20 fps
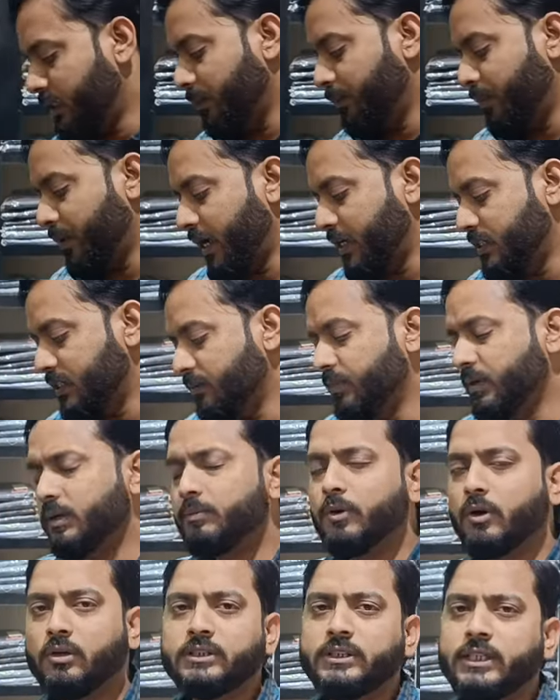इसकी प्राइसिंग
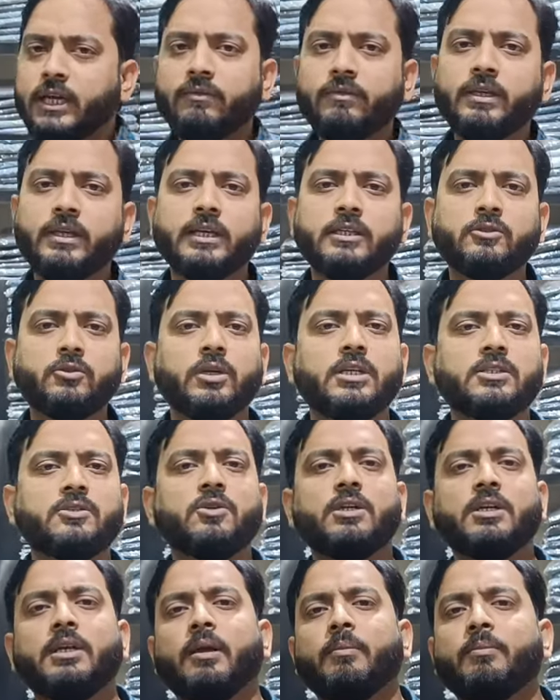भी बहुत जेनविन है सोलह
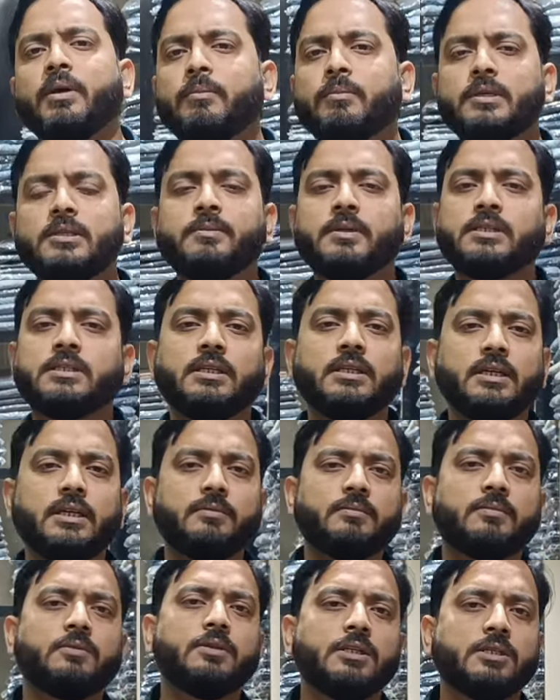सौ निन्यानवे है बीस परसेंट
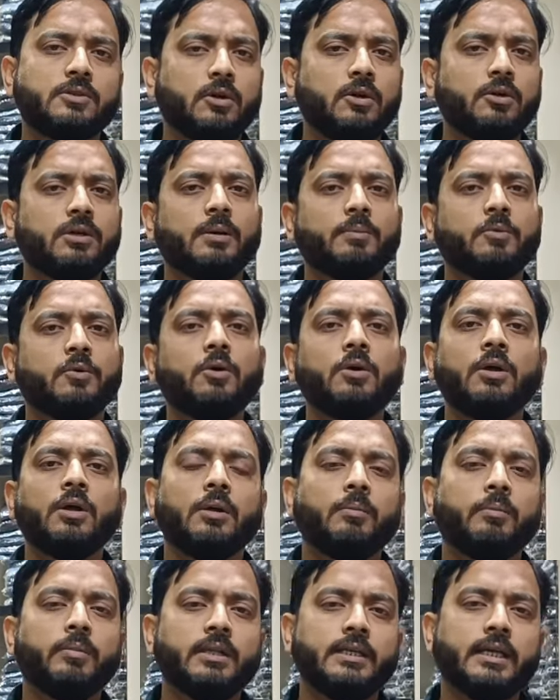का डिस्काउंट आपको
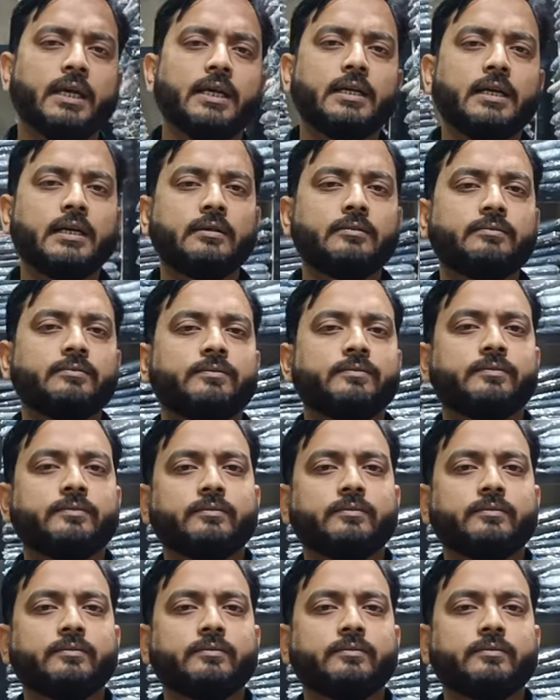मिल जाएगा